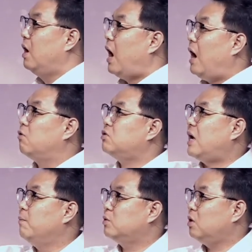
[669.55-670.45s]
아이고
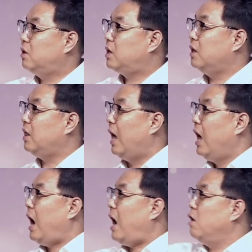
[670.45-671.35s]
잘못 선택했네
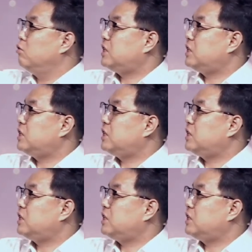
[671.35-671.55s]
아이고